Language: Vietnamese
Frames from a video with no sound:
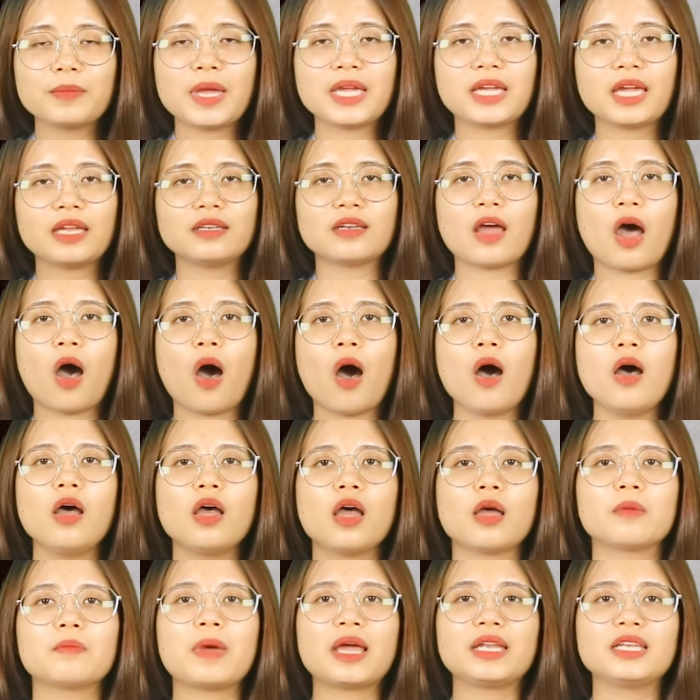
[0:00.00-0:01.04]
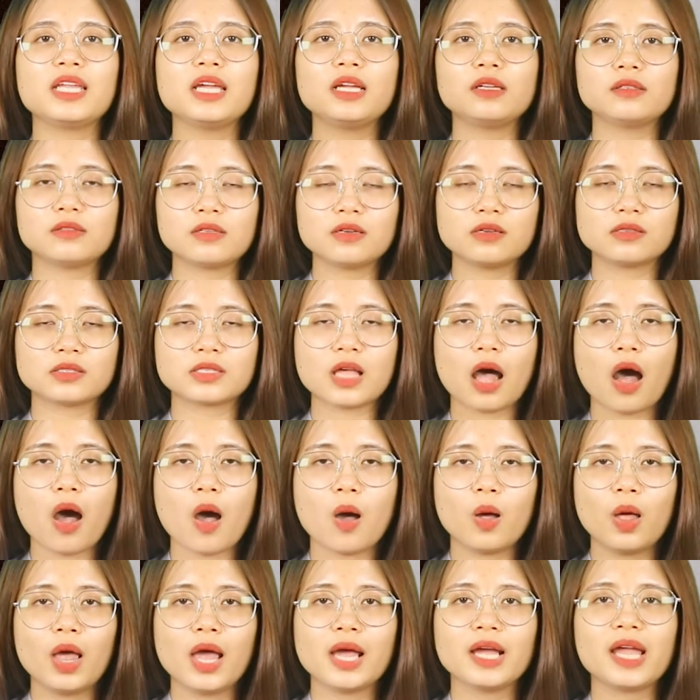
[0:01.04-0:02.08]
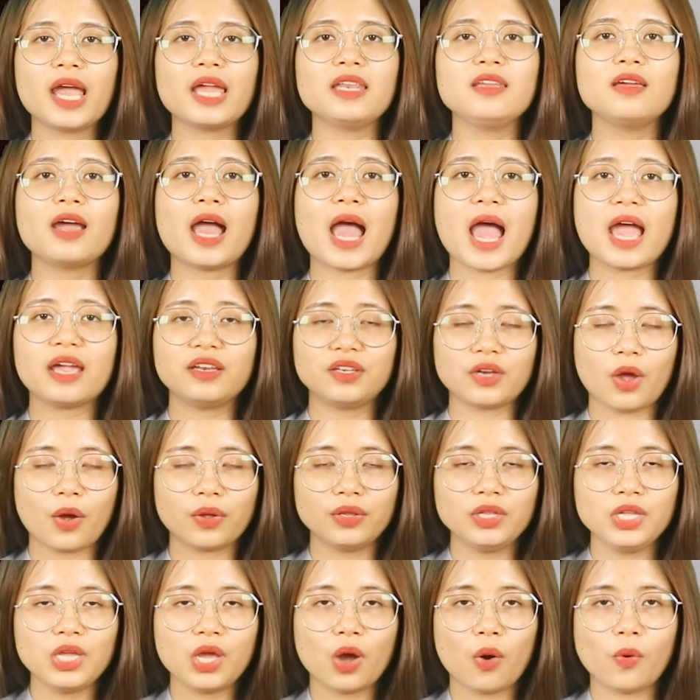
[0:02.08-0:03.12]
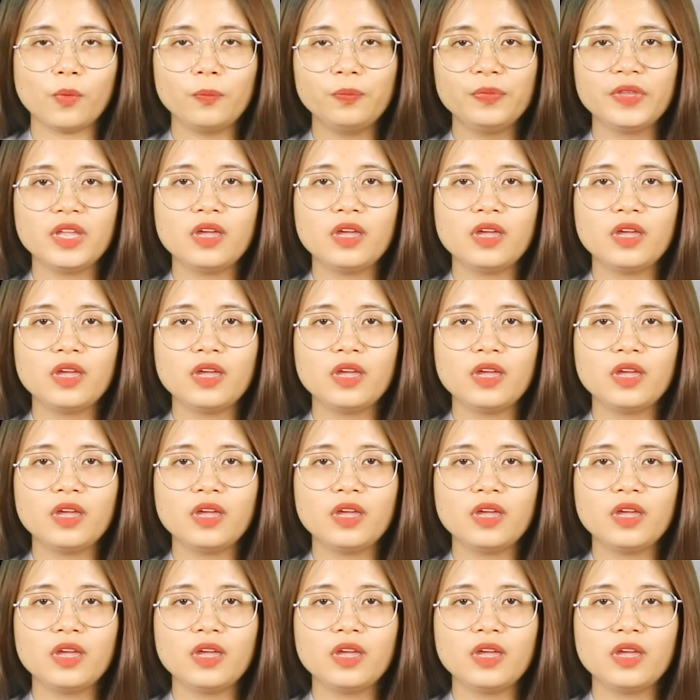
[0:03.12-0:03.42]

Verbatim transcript: Bên cạnh đó, bạn thích tự do, ghét những ai nói nhiều.